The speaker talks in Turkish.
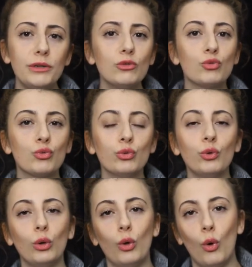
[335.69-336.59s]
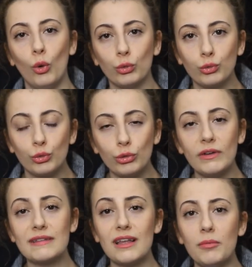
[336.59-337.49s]
bir su yolu olduğunu
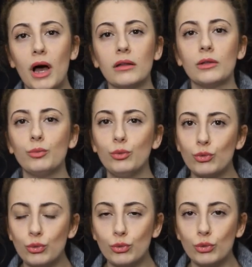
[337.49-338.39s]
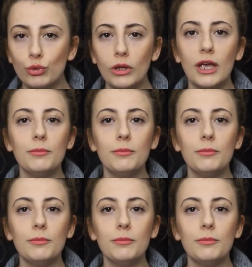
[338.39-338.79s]
ve zamanında bu sütunun